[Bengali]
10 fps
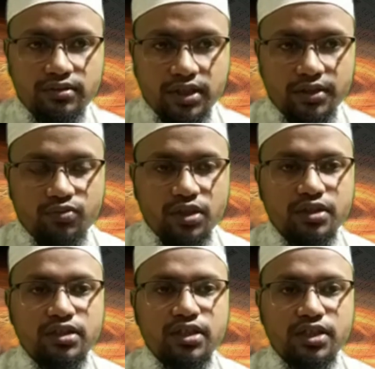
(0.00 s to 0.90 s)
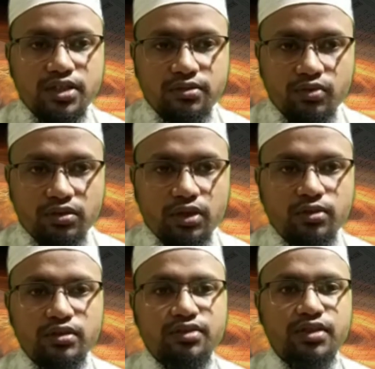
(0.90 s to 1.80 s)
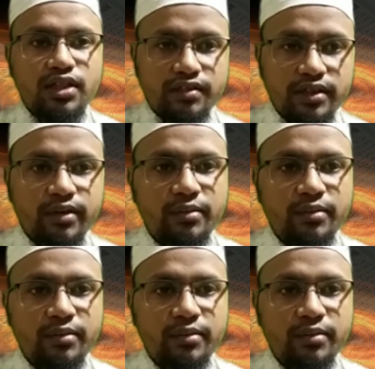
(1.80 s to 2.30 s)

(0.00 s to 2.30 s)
যে তিনটি জিনিস কেউ যদি সিরিয়াসলি